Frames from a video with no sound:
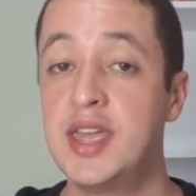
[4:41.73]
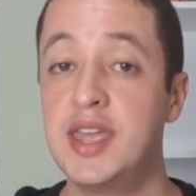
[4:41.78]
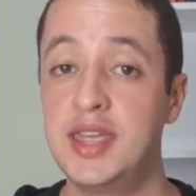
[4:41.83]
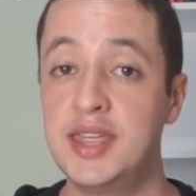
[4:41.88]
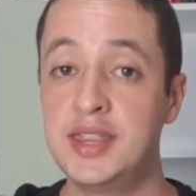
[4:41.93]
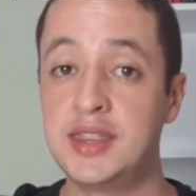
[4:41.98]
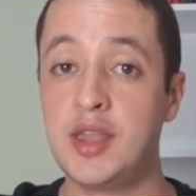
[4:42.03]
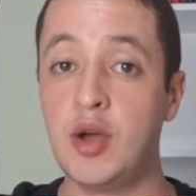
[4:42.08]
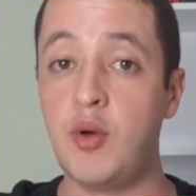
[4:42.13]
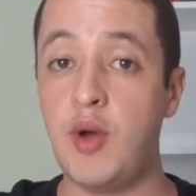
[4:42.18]

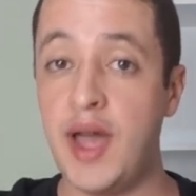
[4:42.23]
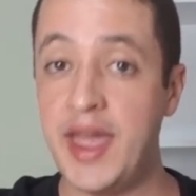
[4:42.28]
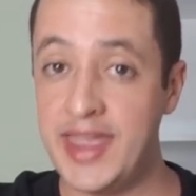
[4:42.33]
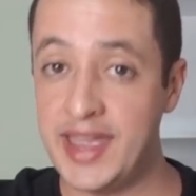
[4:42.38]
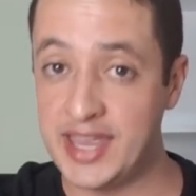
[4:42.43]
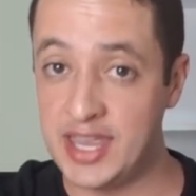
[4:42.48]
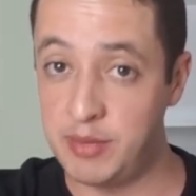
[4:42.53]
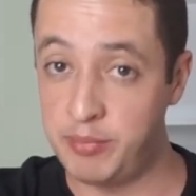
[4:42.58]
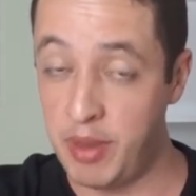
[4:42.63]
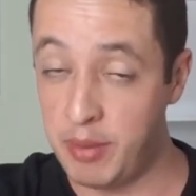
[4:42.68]
Então a
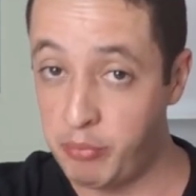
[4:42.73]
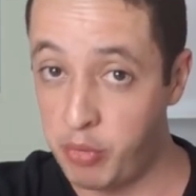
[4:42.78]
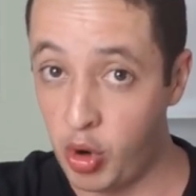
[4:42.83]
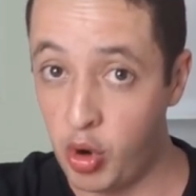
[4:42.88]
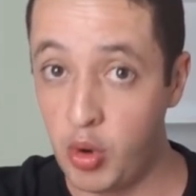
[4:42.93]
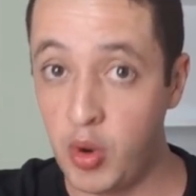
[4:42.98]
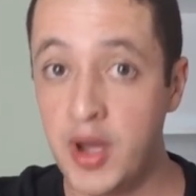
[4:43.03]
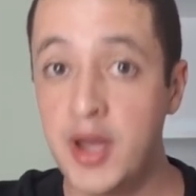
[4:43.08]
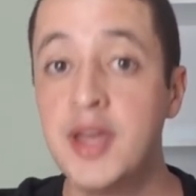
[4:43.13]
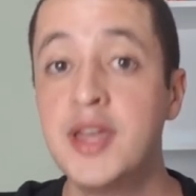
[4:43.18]
equipe é
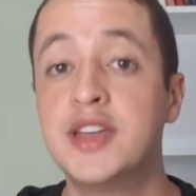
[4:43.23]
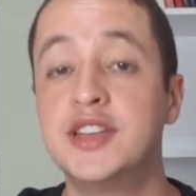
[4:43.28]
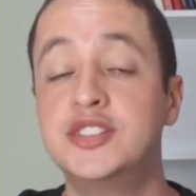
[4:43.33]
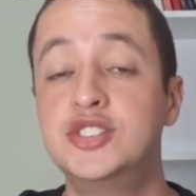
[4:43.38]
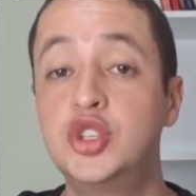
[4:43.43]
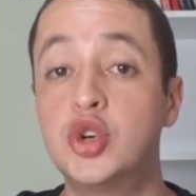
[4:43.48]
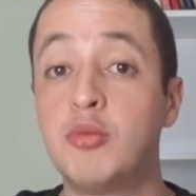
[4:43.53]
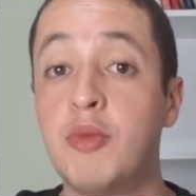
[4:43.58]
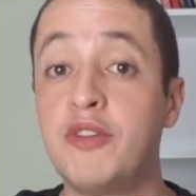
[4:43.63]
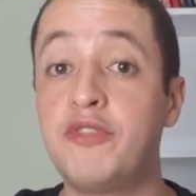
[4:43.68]
boa,
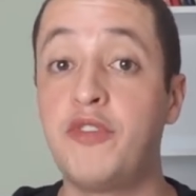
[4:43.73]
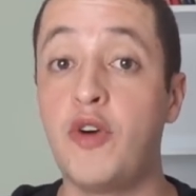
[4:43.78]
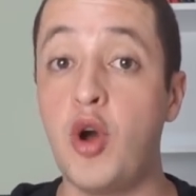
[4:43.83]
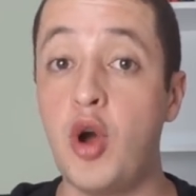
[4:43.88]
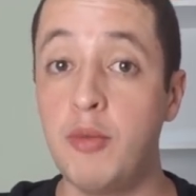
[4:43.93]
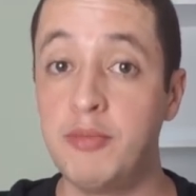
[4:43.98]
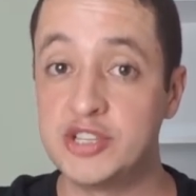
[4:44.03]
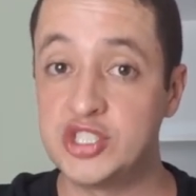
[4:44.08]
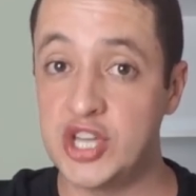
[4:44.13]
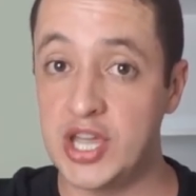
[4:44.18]
de uma
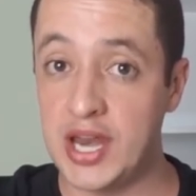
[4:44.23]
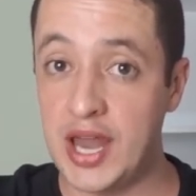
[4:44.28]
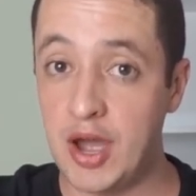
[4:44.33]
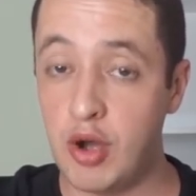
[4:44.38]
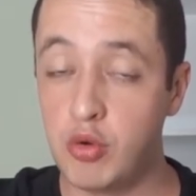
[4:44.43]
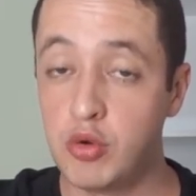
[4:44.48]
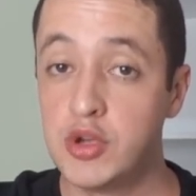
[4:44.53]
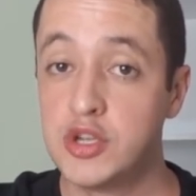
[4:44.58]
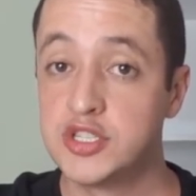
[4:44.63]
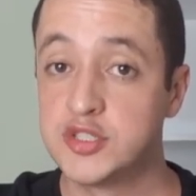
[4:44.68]
forma
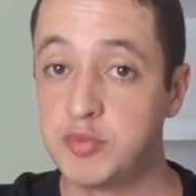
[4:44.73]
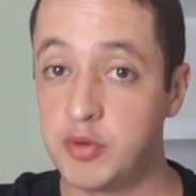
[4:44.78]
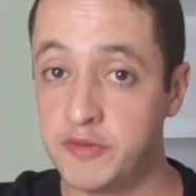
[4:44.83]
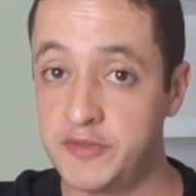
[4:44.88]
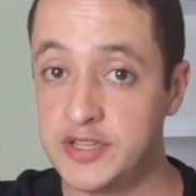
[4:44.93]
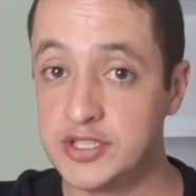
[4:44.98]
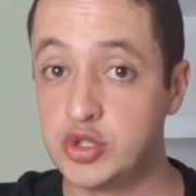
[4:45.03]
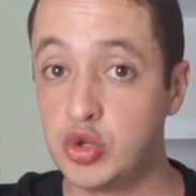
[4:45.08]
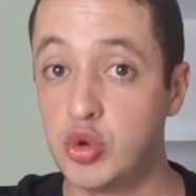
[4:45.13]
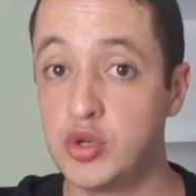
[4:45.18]
geral, os
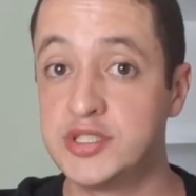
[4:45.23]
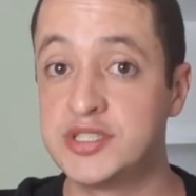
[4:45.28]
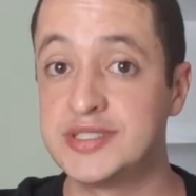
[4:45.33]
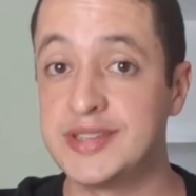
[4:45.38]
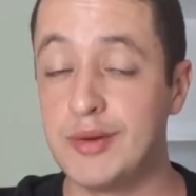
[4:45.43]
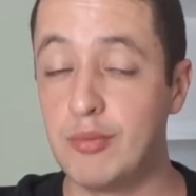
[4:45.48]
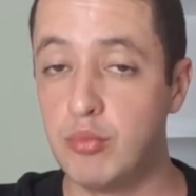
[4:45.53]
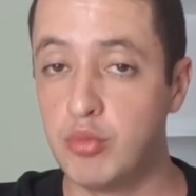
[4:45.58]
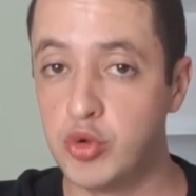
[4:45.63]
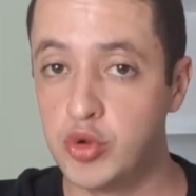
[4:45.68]
professores
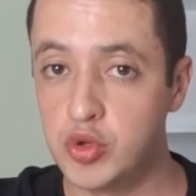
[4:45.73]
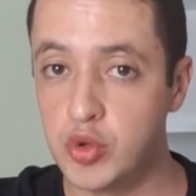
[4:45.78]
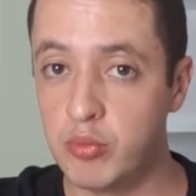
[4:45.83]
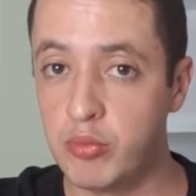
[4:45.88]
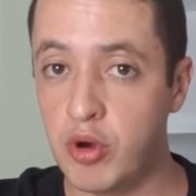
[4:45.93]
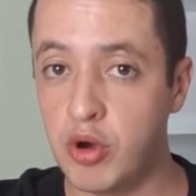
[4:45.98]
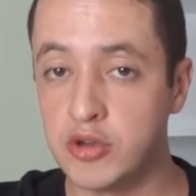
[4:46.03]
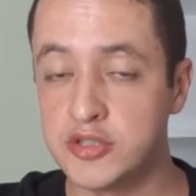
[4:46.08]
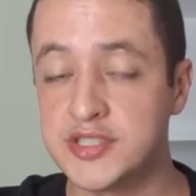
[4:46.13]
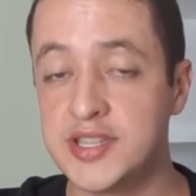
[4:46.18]
são muito
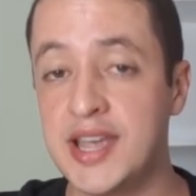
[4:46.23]
bons.